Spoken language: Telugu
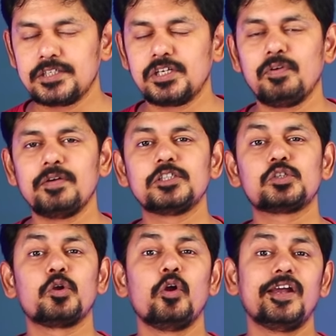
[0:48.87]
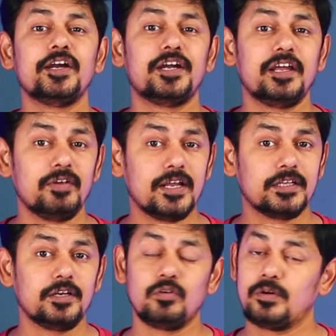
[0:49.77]
సిక్స్టీ ఫైవ్ ఇంచెస్ క్యూఎల్ఈడి టీవీని అయితే
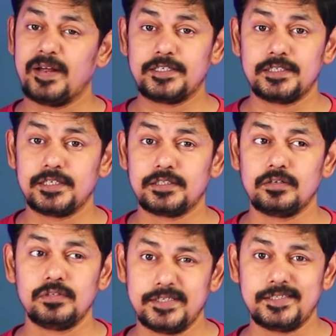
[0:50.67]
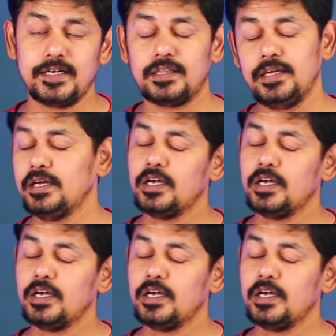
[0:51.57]
నేను ఒకటి పర్చేజ్ చేశాను టీసీఎల్ది